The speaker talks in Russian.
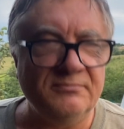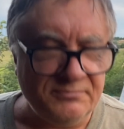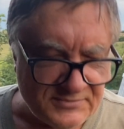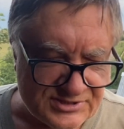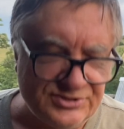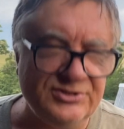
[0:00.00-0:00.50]

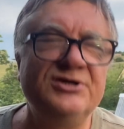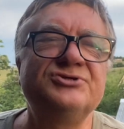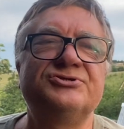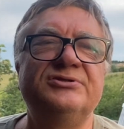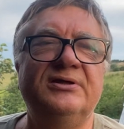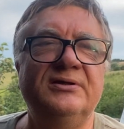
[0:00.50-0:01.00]

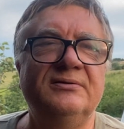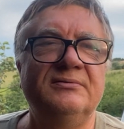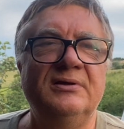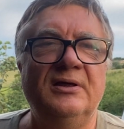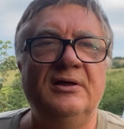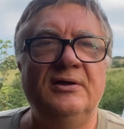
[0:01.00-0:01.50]
снежная,
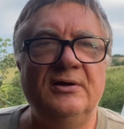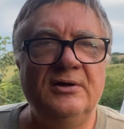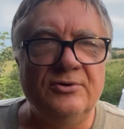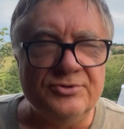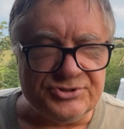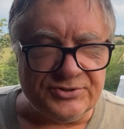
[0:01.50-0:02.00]

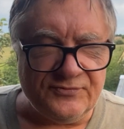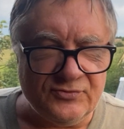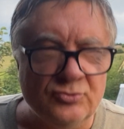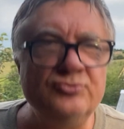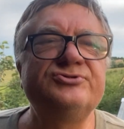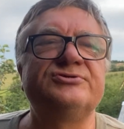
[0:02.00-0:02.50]
очень
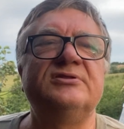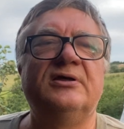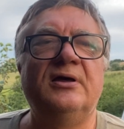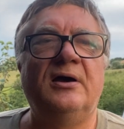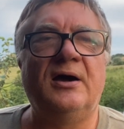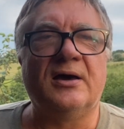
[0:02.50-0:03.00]

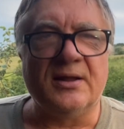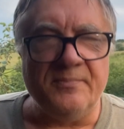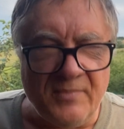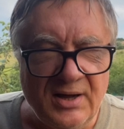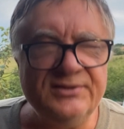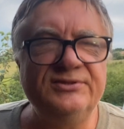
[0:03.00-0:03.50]
вкусная,
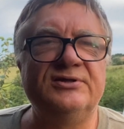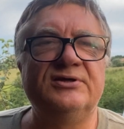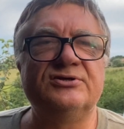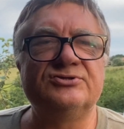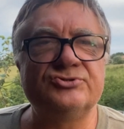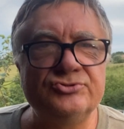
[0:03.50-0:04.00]

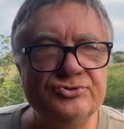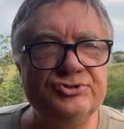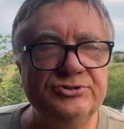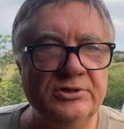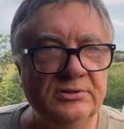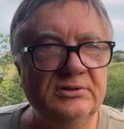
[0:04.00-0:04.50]
ароматная,
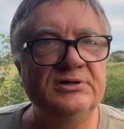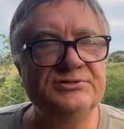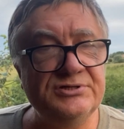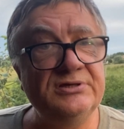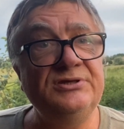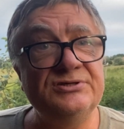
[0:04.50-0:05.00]
сочная,
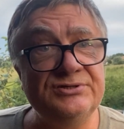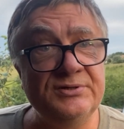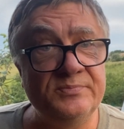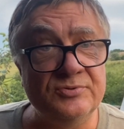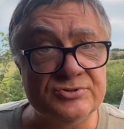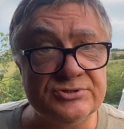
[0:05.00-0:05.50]
хотя есть
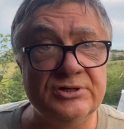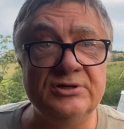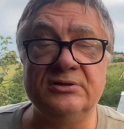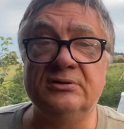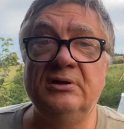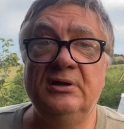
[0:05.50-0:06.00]

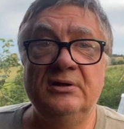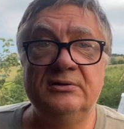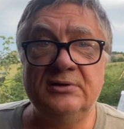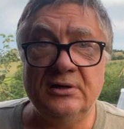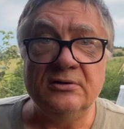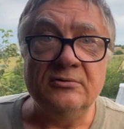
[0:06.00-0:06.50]
японские
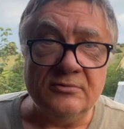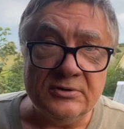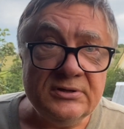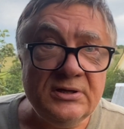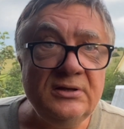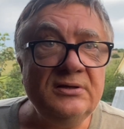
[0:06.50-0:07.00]

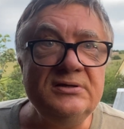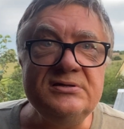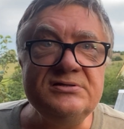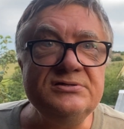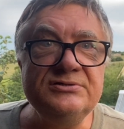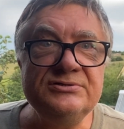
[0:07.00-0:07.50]
дайконы
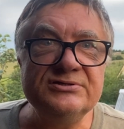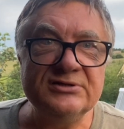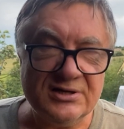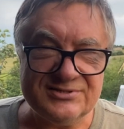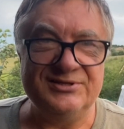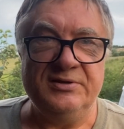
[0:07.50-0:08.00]
и с
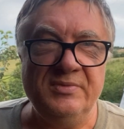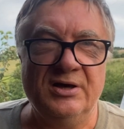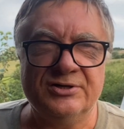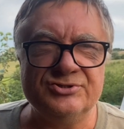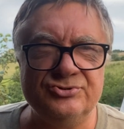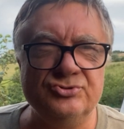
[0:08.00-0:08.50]
красной
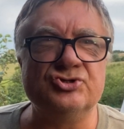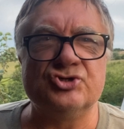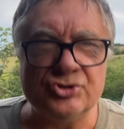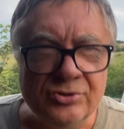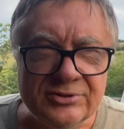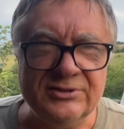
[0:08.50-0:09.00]
мякотью, и с
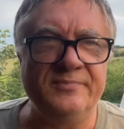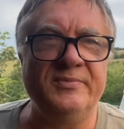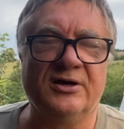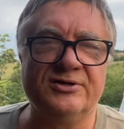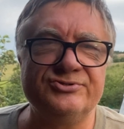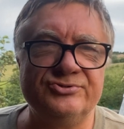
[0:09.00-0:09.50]
желтой
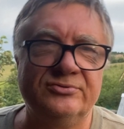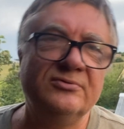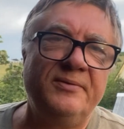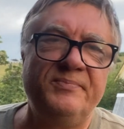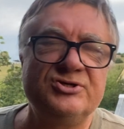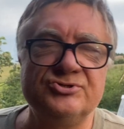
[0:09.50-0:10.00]
мякотью. Но ну,
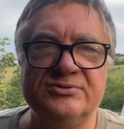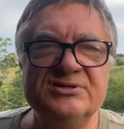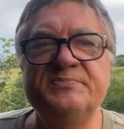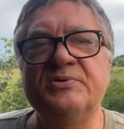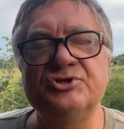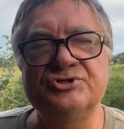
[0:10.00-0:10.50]
опять же у нас
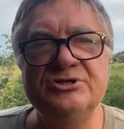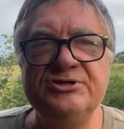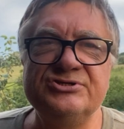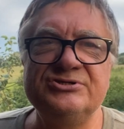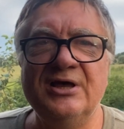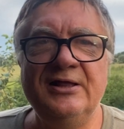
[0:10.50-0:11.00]

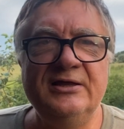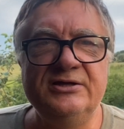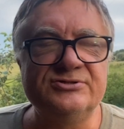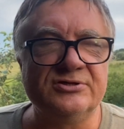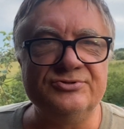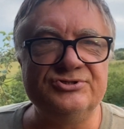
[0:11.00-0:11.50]
прижились
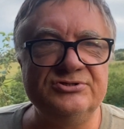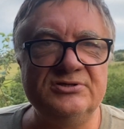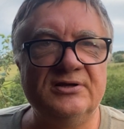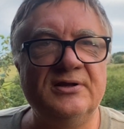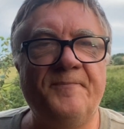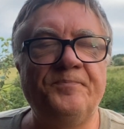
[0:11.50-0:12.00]

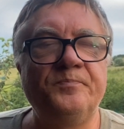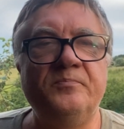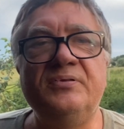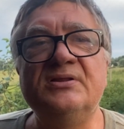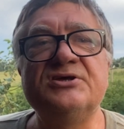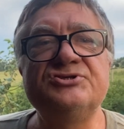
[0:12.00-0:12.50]
исключительно
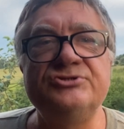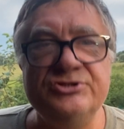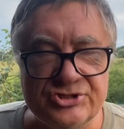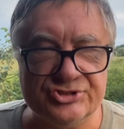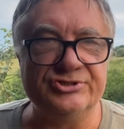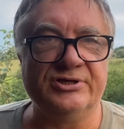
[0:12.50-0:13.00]

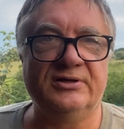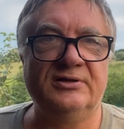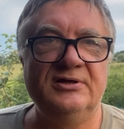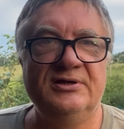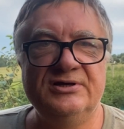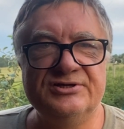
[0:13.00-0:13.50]
белоснежные
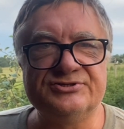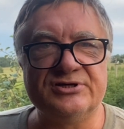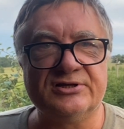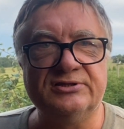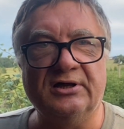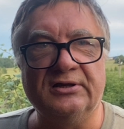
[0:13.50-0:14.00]

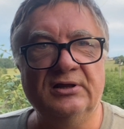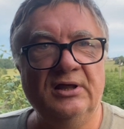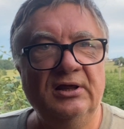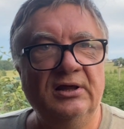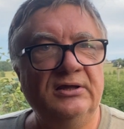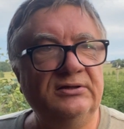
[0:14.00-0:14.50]
сорта.
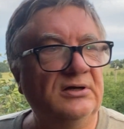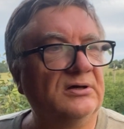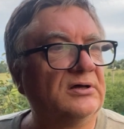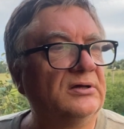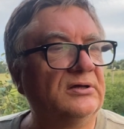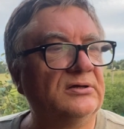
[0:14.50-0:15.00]

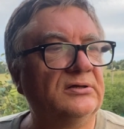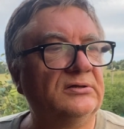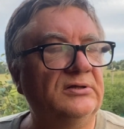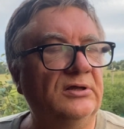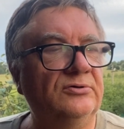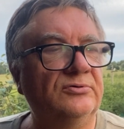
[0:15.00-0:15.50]
Итак,
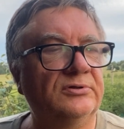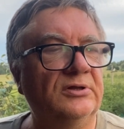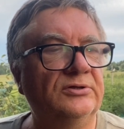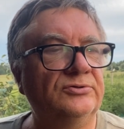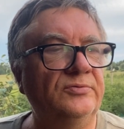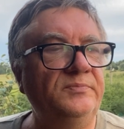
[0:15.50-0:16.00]
дайкон
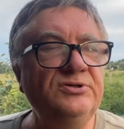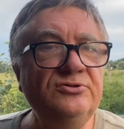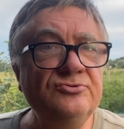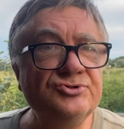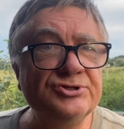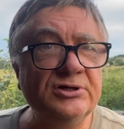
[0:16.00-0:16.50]

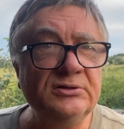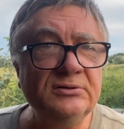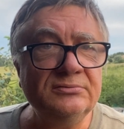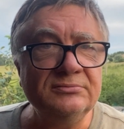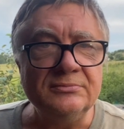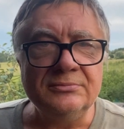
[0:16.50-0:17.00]

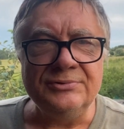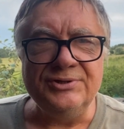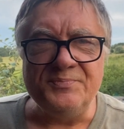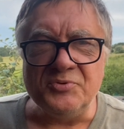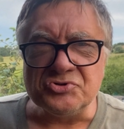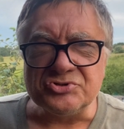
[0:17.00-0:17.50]
дубиднушка,
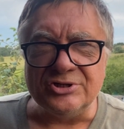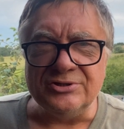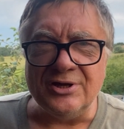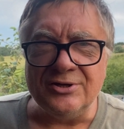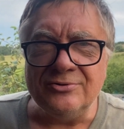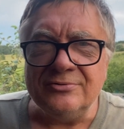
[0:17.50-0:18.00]
японский
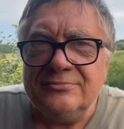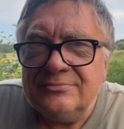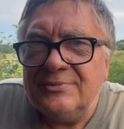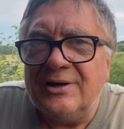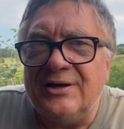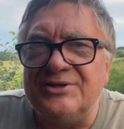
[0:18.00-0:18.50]
дайкон,
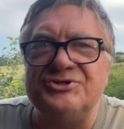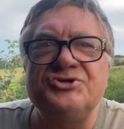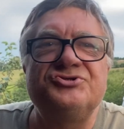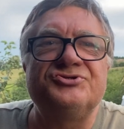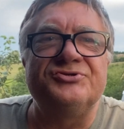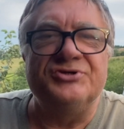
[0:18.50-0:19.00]

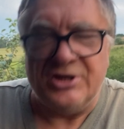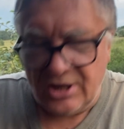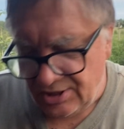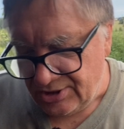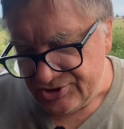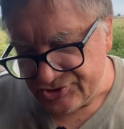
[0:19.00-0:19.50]
отечественный
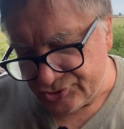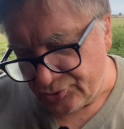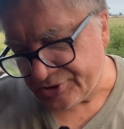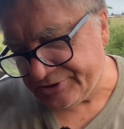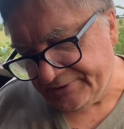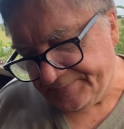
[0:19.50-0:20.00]

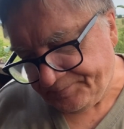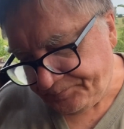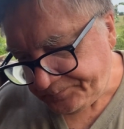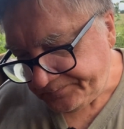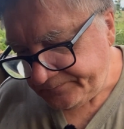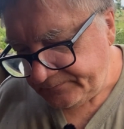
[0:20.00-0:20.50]
сорт.
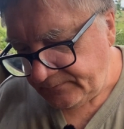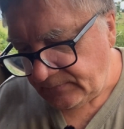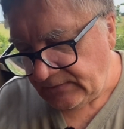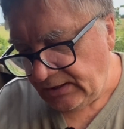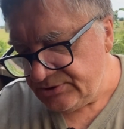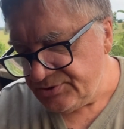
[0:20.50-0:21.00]

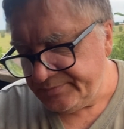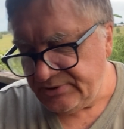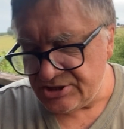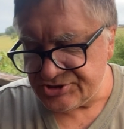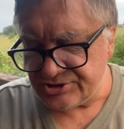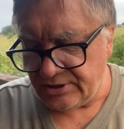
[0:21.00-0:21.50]
Идем
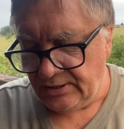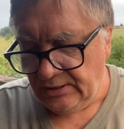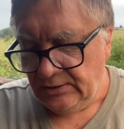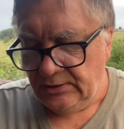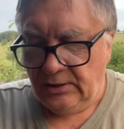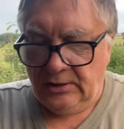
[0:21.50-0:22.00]
дальше.
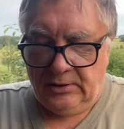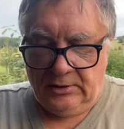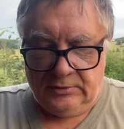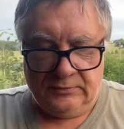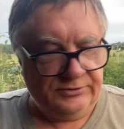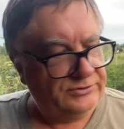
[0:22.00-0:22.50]

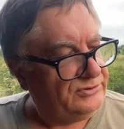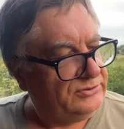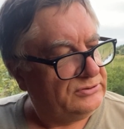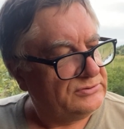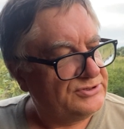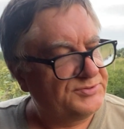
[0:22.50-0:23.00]
Вот
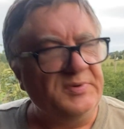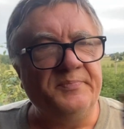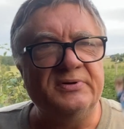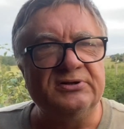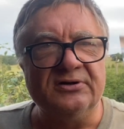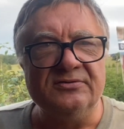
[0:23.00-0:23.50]
здесь мне
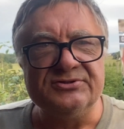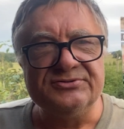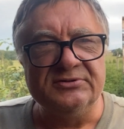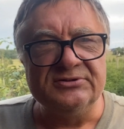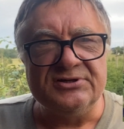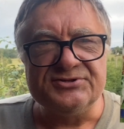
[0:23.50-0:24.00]
понравилось
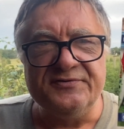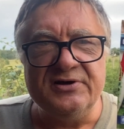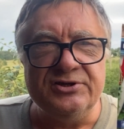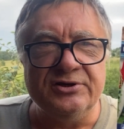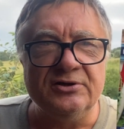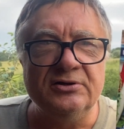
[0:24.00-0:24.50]

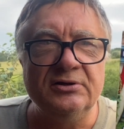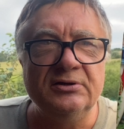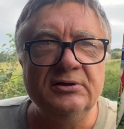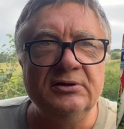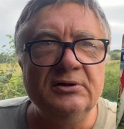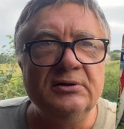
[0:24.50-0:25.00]
название
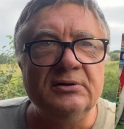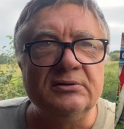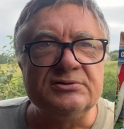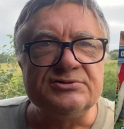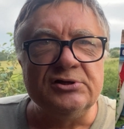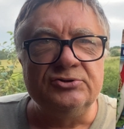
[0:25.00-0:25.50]

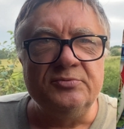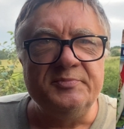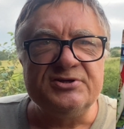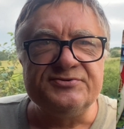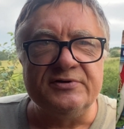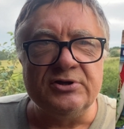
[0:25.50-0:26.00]
за одном
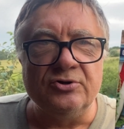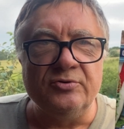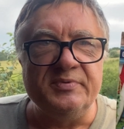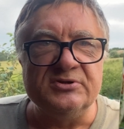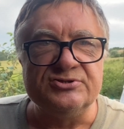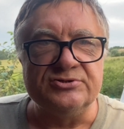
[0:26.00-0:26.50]
название
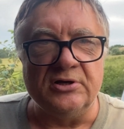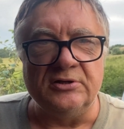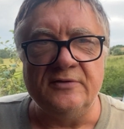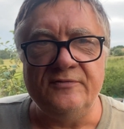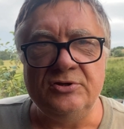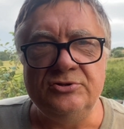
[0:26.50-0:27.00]
купил
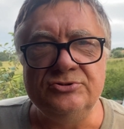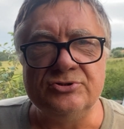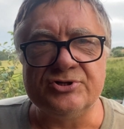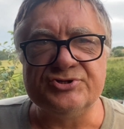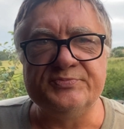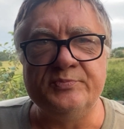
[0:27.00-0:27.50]

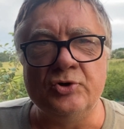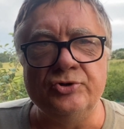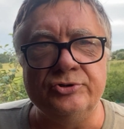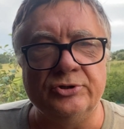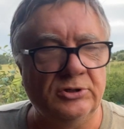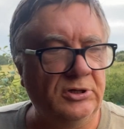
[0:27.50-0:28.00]

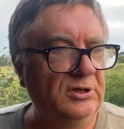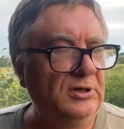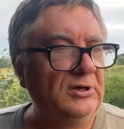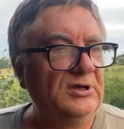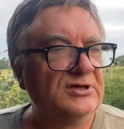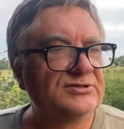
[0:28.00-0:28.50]
«Соловей-разбойник».
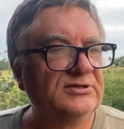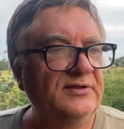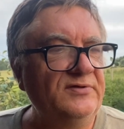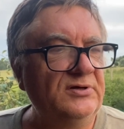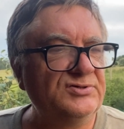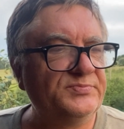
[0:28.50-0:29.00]

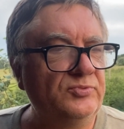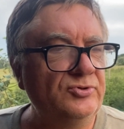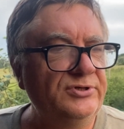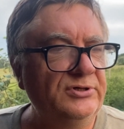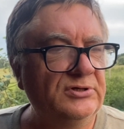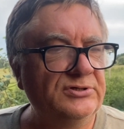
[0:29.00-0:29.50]
Соловей-разбойник